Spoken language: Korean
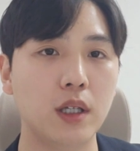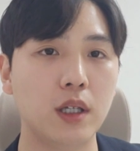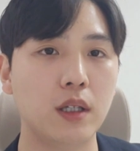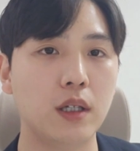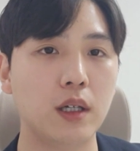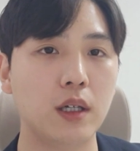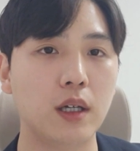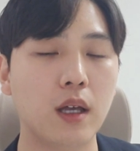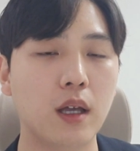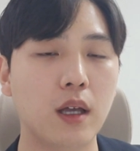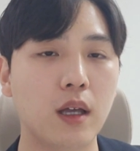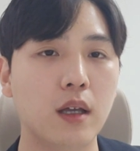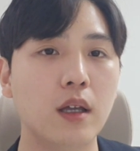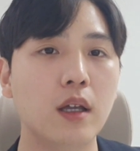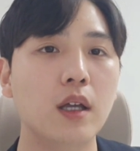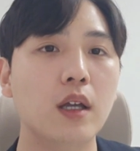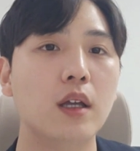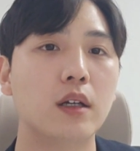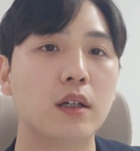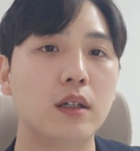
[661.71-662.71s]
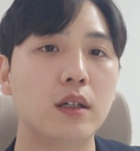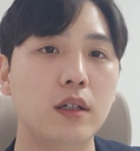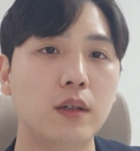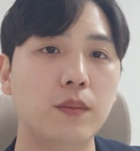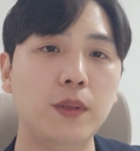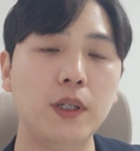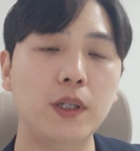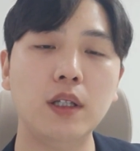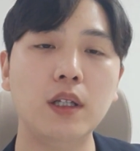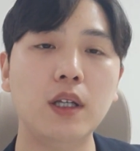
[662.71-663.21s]
테니까 그
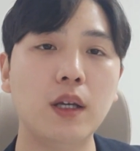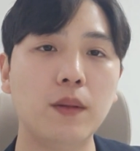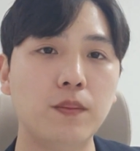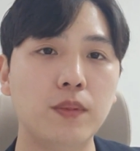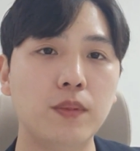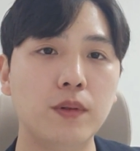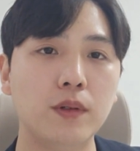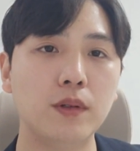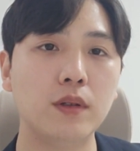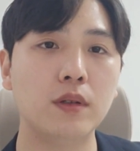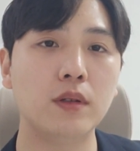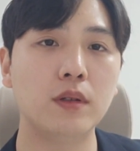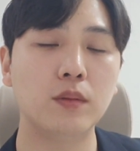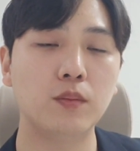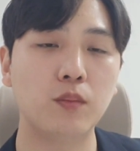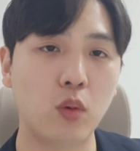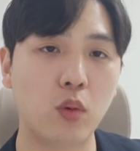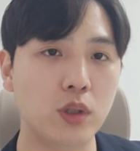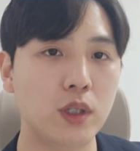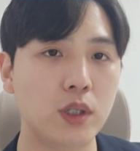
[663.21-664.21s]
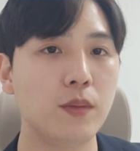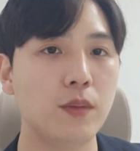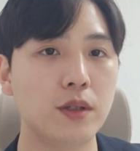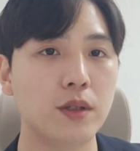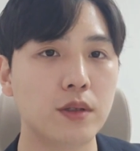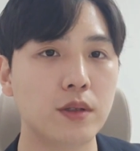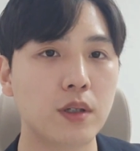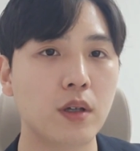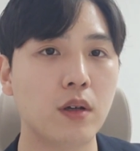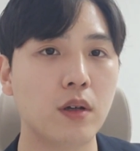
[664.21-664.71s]
PDF
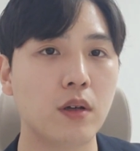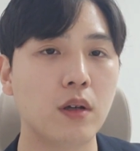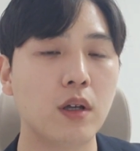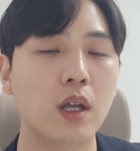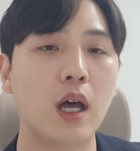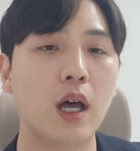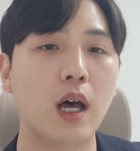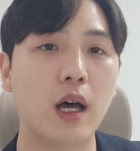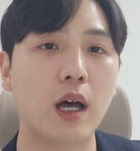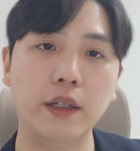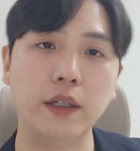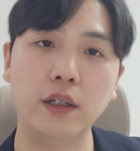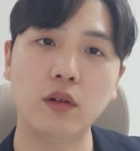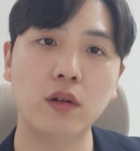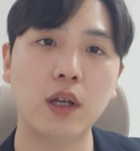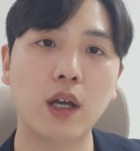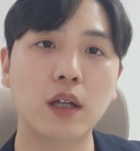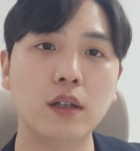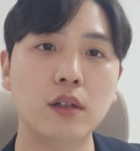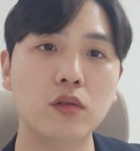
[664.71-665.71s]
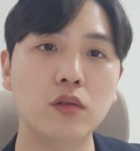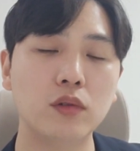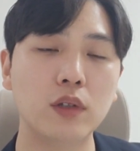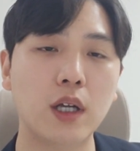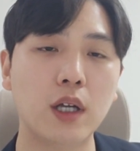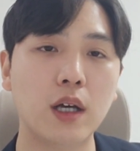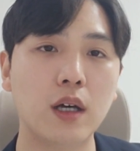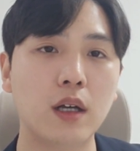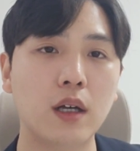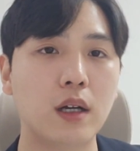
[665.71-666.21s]
보시면서 아 이렇게
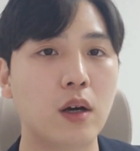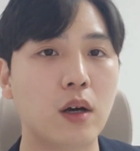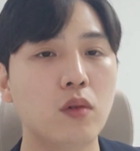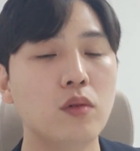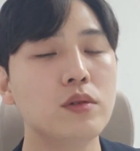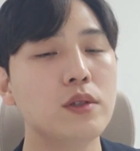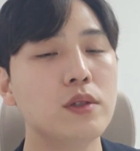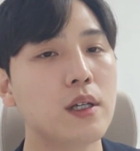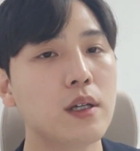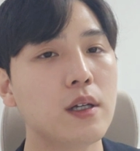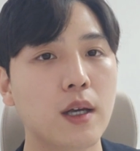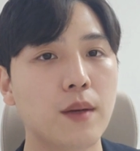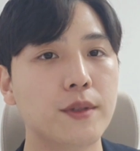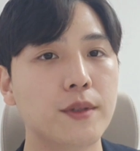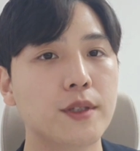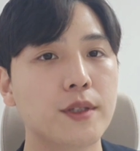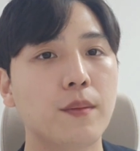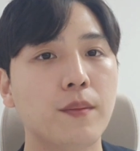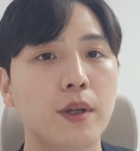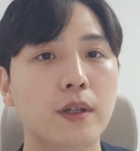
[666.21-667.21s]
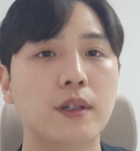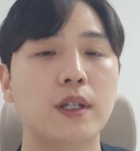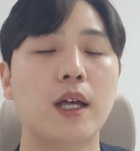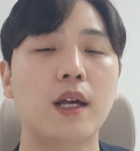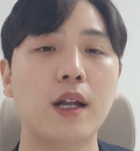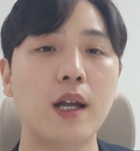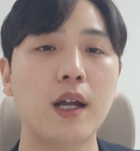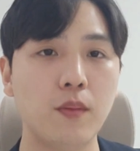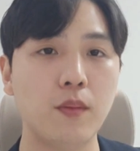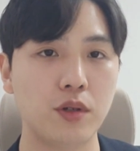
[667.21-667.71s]
하는구나 라고 생각하면서 한번
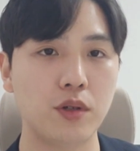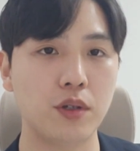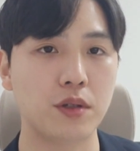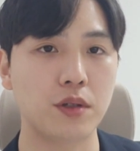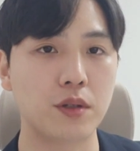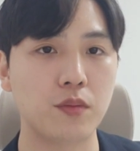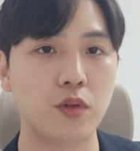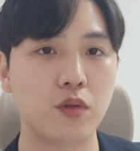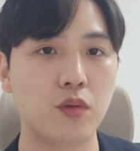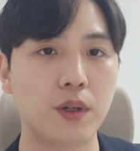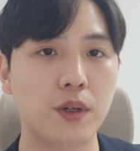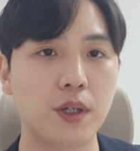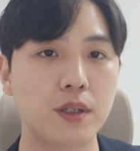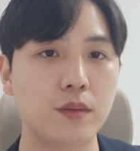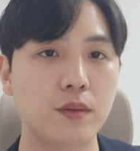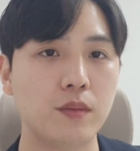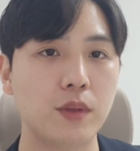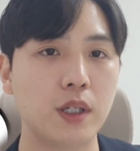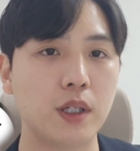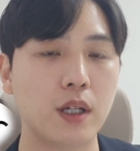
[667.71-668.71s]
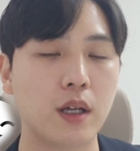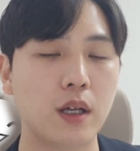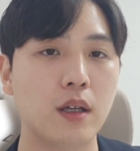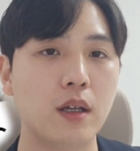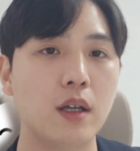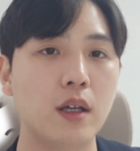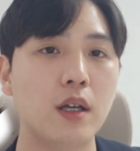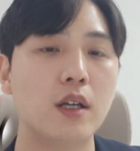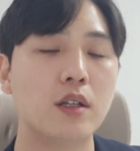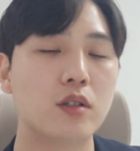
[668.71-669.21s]
따라해 보셨으면 좋겠습니다.
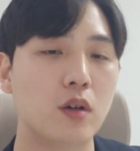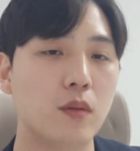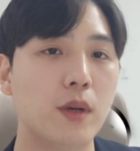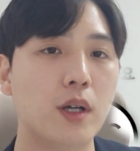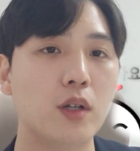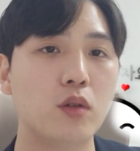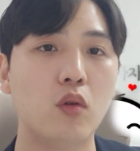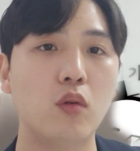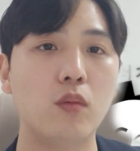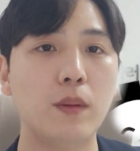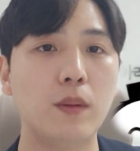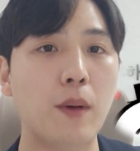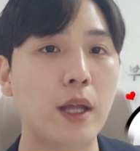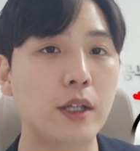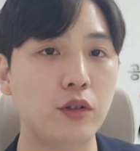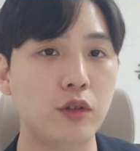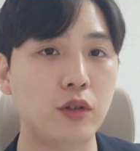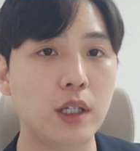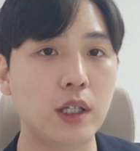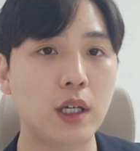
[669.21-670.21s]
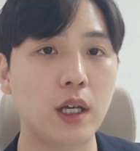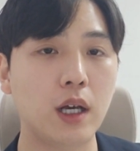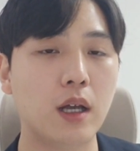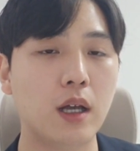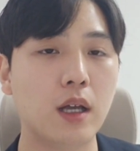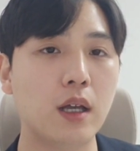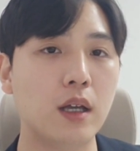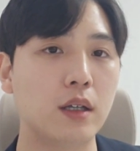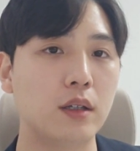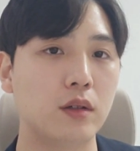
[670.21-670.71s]
정말 도움이 많이
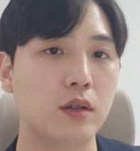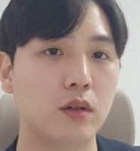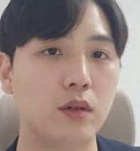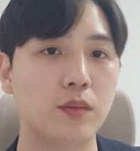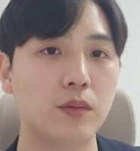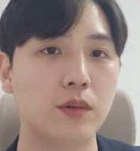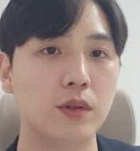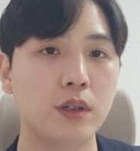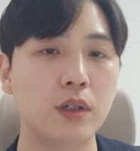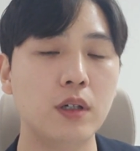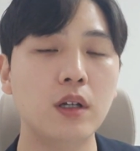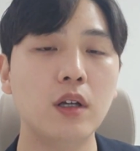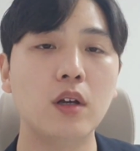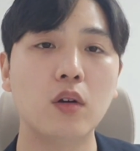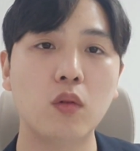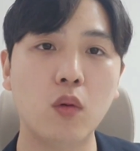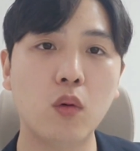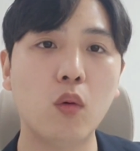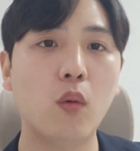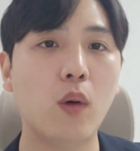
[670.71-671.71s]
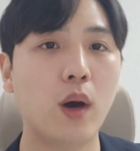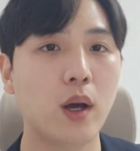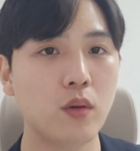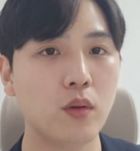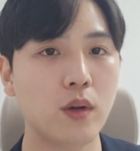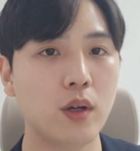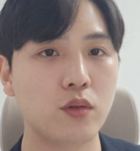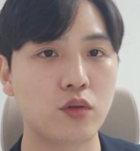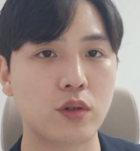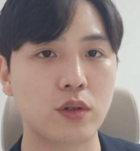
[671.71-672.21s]
되니까 여러분들 꼭
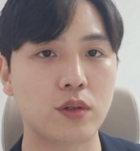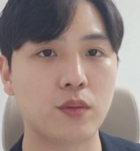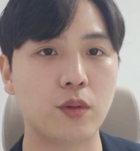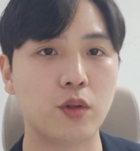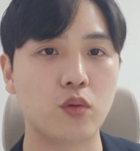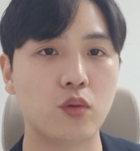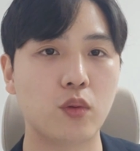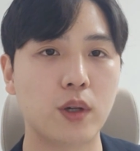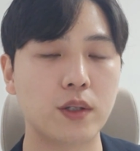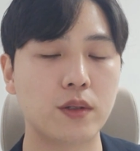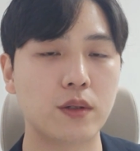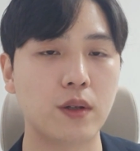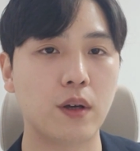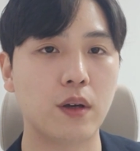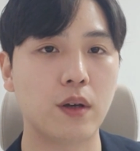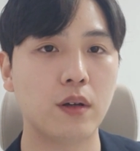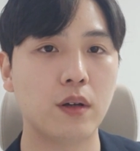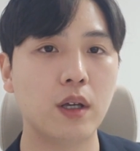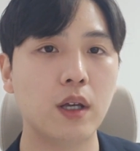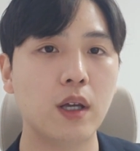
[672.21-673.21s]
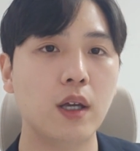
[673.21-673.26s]
활용해 주셨으면 좋겠어요.